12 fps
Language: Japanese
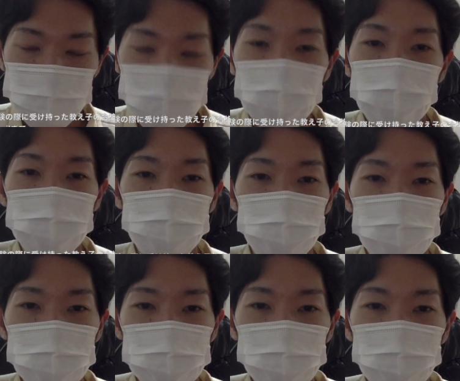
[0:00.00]
で、その
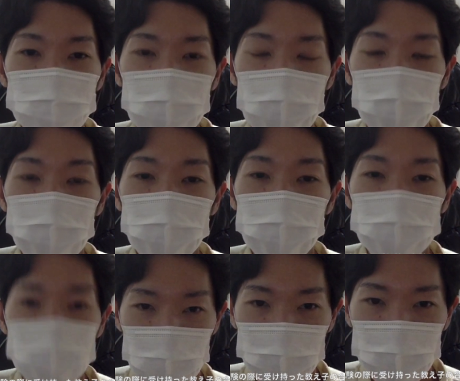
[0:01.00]
質の高め
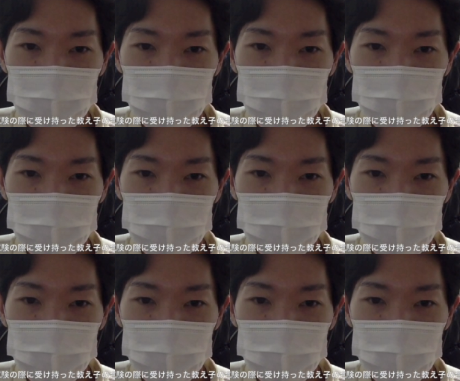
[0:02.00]
方っ